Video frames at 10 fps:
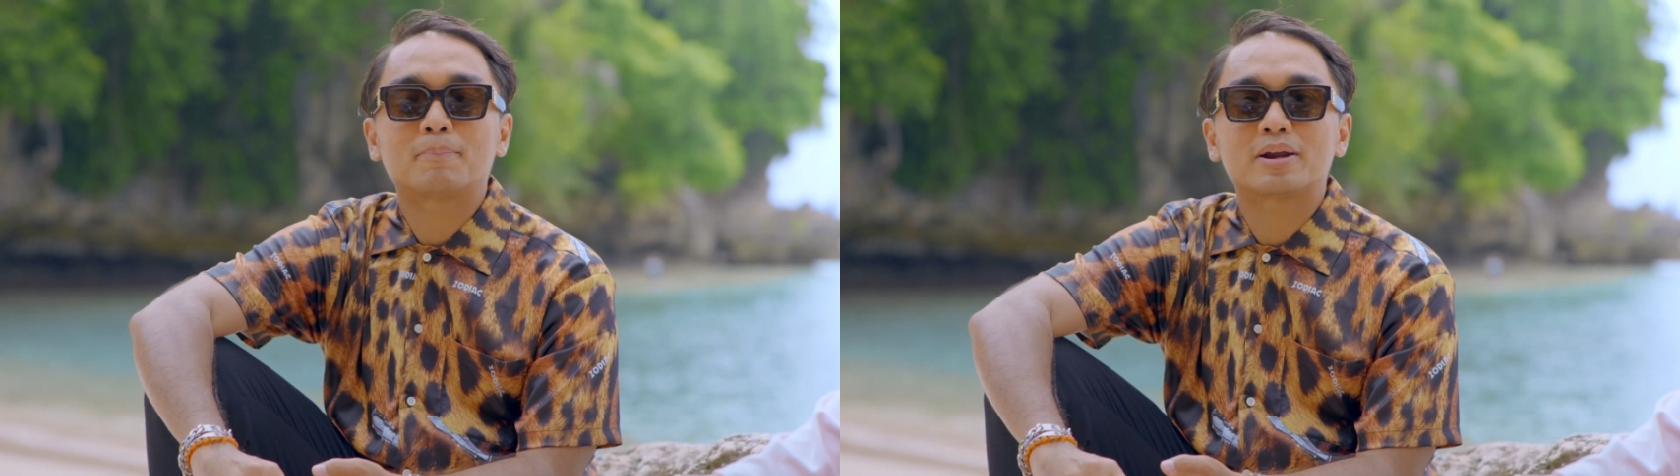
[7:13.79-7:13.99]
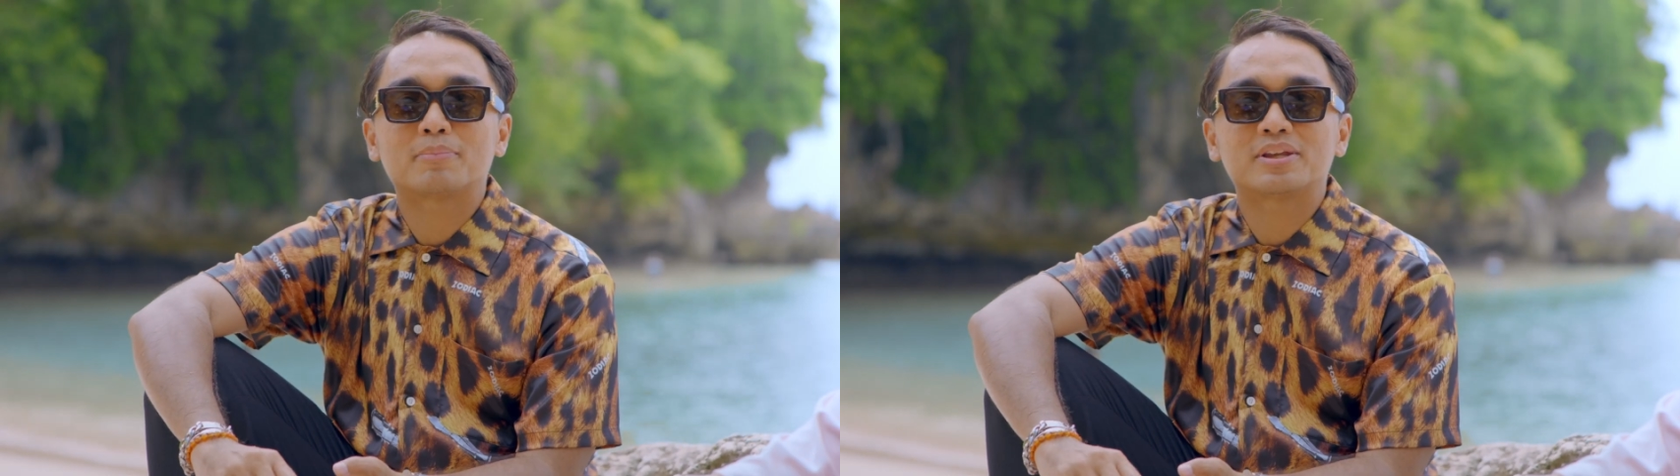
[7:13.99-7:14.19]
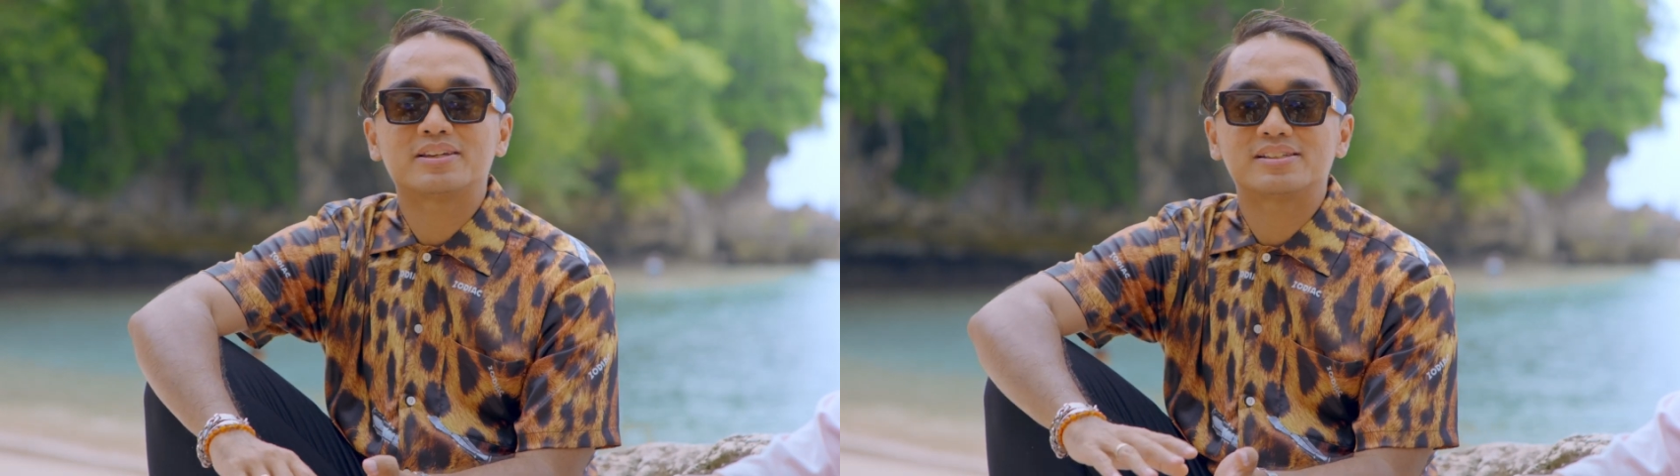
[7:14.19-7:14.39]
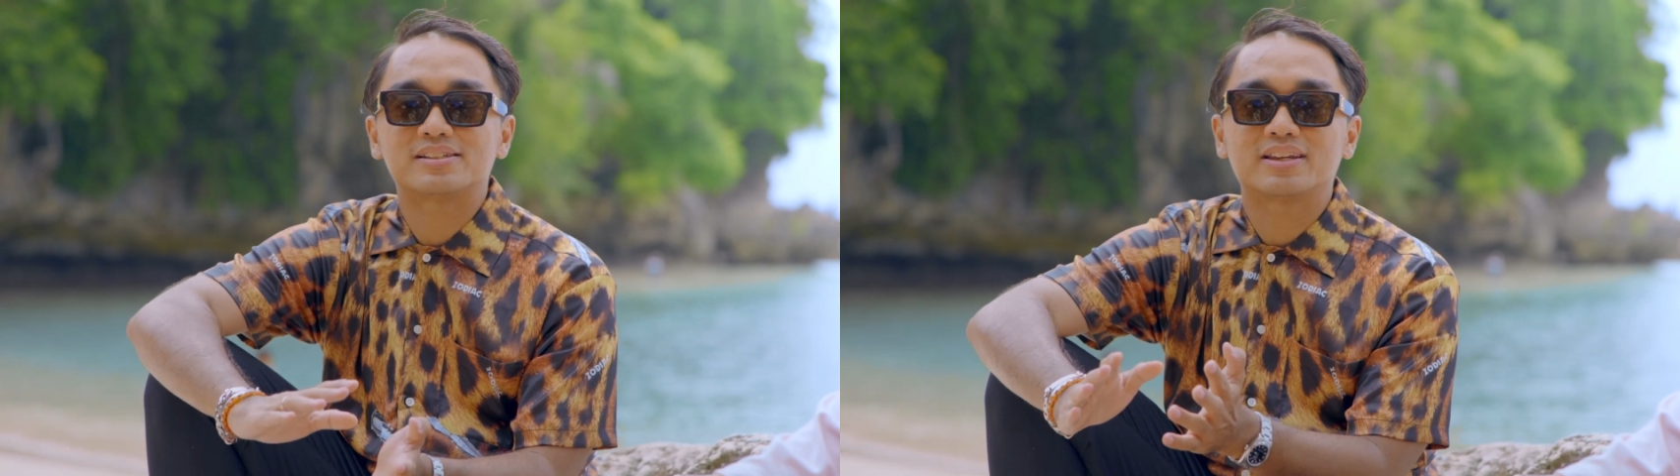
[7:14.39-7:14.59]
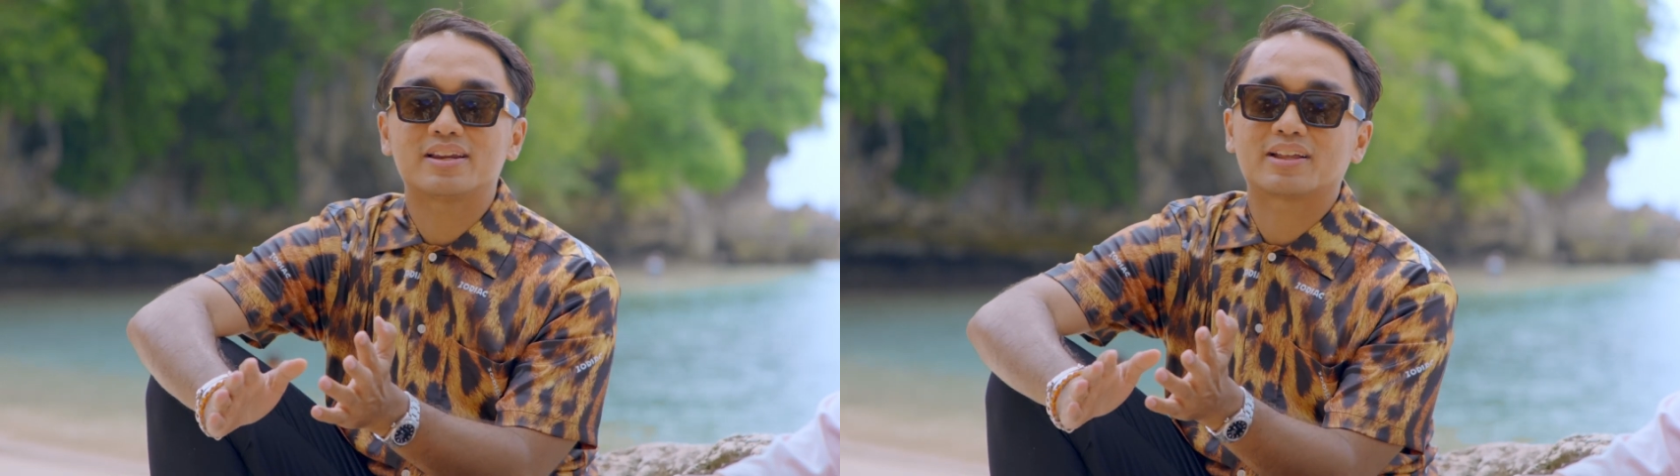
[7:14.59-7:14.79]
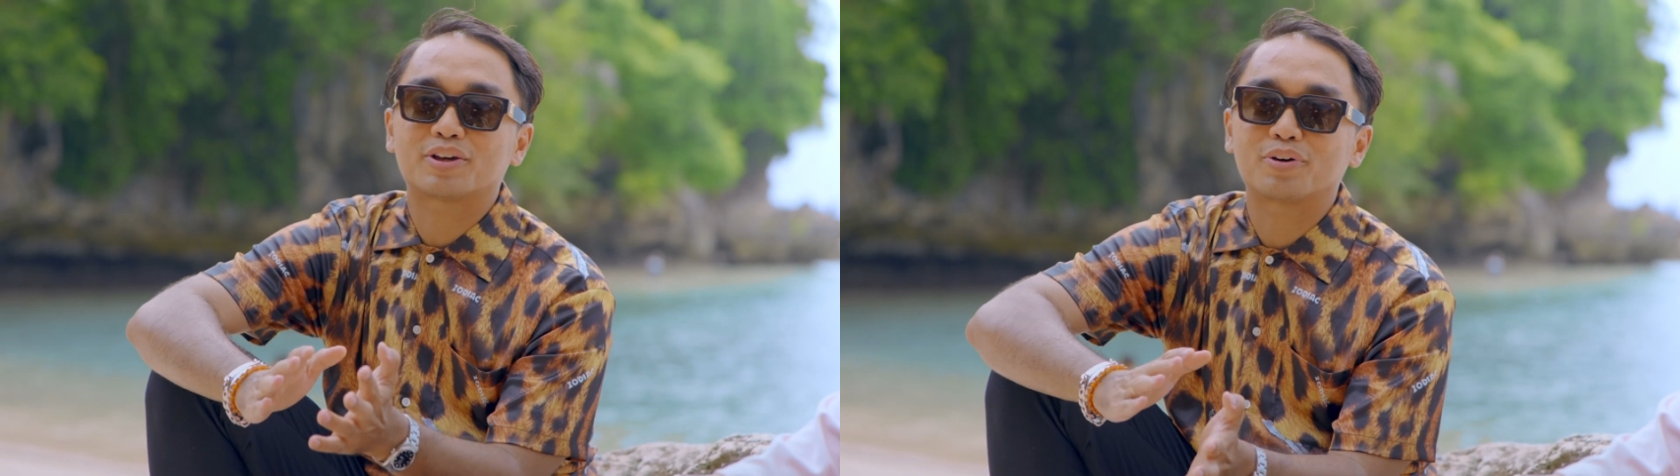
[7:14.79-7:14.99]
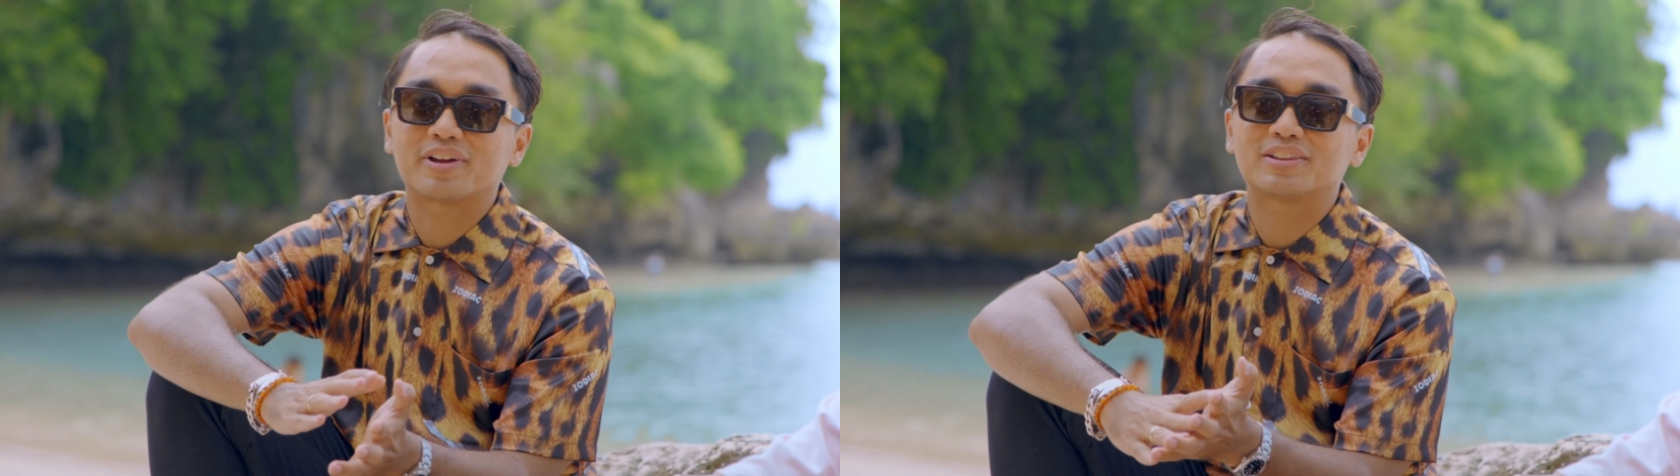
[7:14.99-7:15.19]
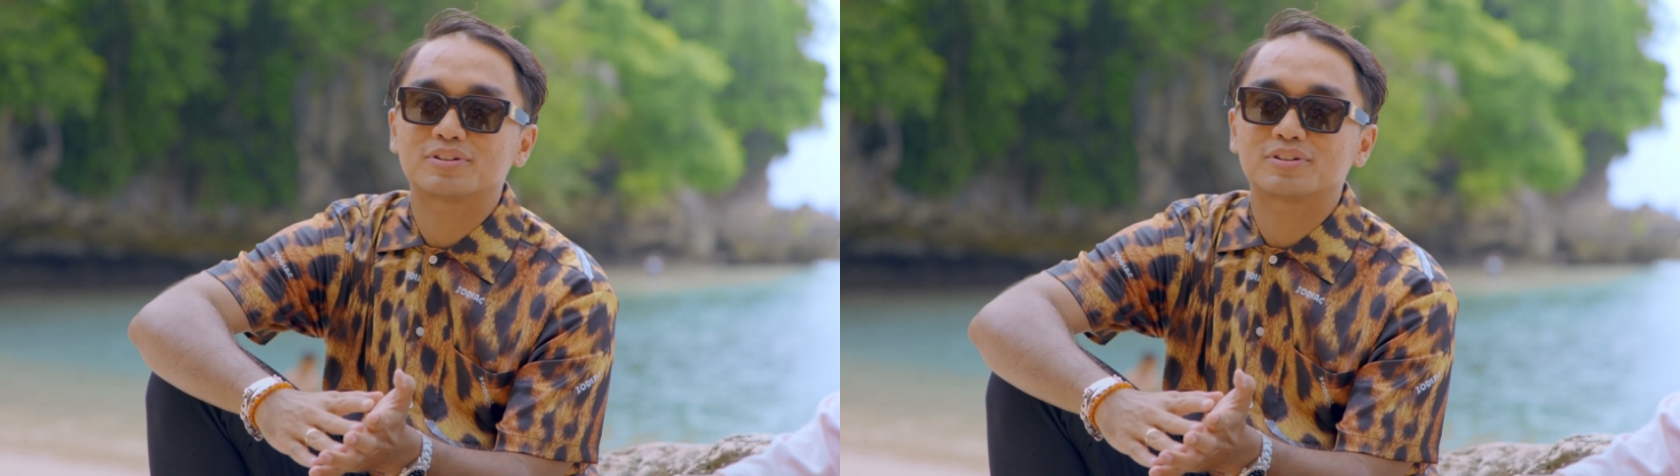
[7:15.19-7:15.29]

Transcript: apa namanya di sini di kategori